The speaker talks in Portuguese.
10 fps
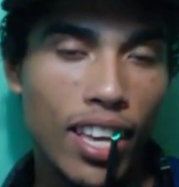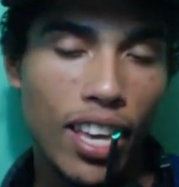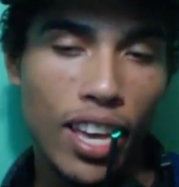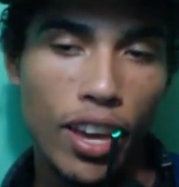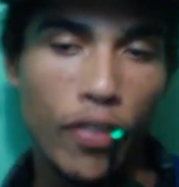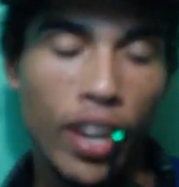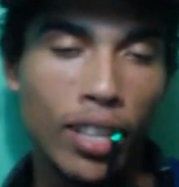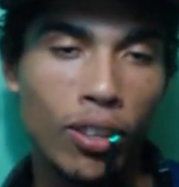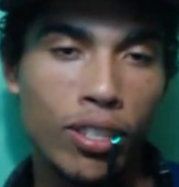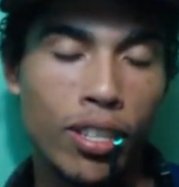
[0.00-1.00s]
e ficar
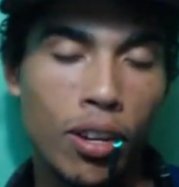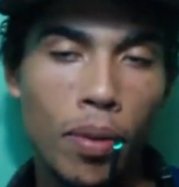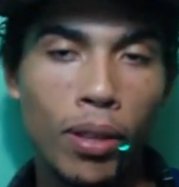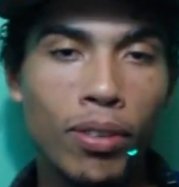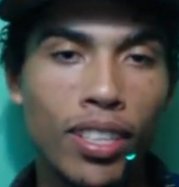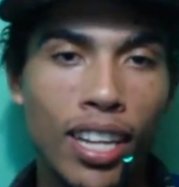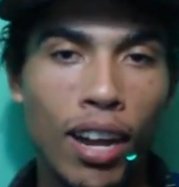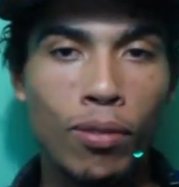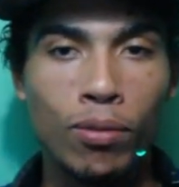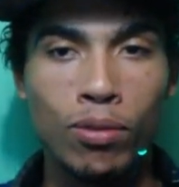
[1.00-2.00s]
torcendo pra não
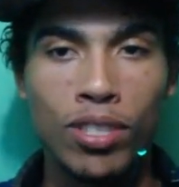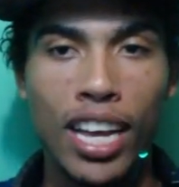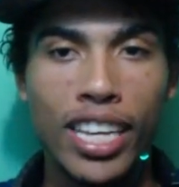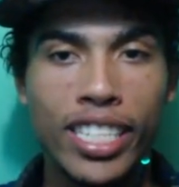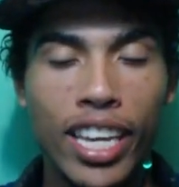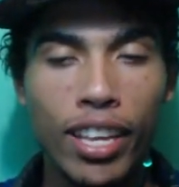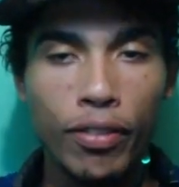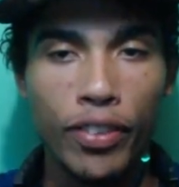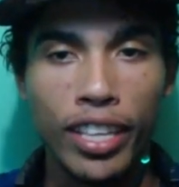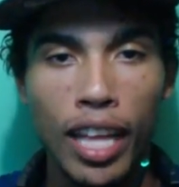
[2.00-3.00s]
entrar um sargento,
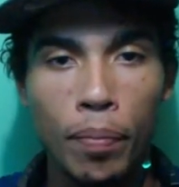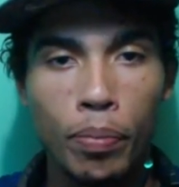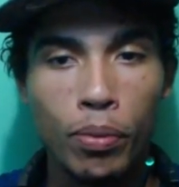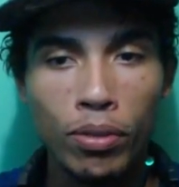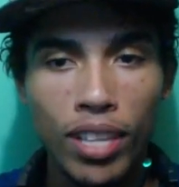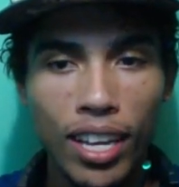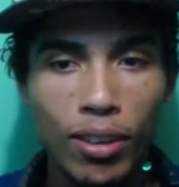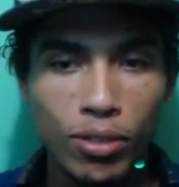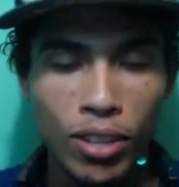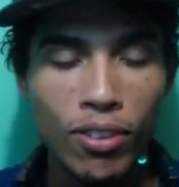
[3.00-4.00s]
filha da
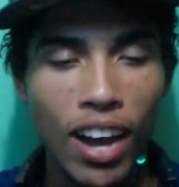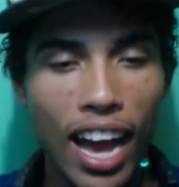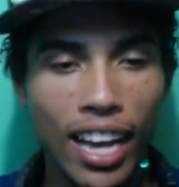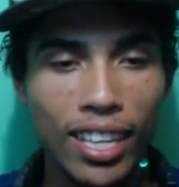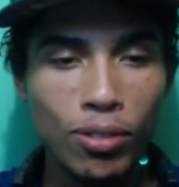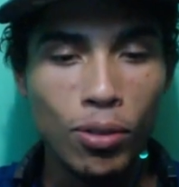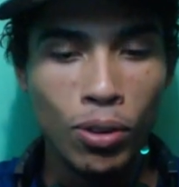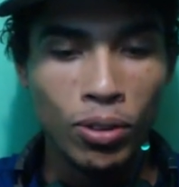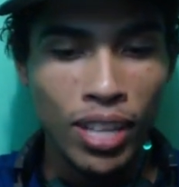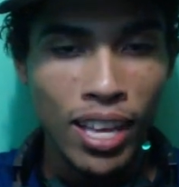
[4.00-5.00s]
puta, usando um hack do
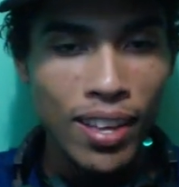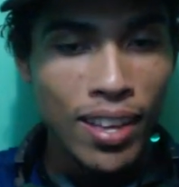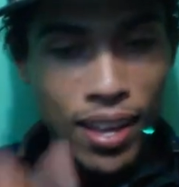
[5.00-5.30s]
outro, né?